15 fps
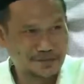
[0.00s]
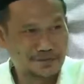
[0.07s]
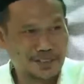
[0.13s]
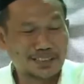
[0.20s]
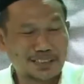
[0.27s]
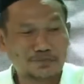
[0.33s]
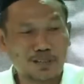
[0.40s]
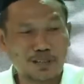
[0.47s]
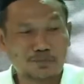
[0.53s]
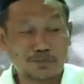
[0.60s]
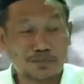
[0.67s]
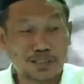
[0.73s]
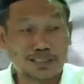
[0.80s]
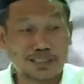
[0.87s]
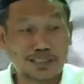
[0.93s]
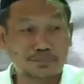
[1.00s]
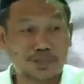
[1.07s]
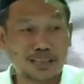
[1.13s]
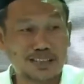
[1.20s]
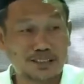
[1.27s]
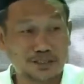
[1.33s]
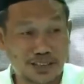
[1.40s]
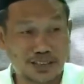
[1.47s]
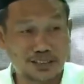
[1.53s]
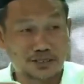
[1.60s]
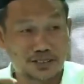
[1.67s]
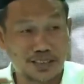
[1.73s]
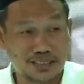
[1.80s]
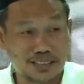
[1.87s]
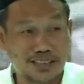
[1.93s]
berarti makmum tadi menggantungkan
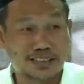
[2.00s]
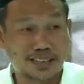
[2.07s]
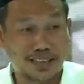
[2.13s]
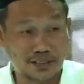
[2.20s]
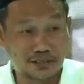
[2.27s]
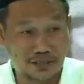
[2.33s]
sholatnya dengan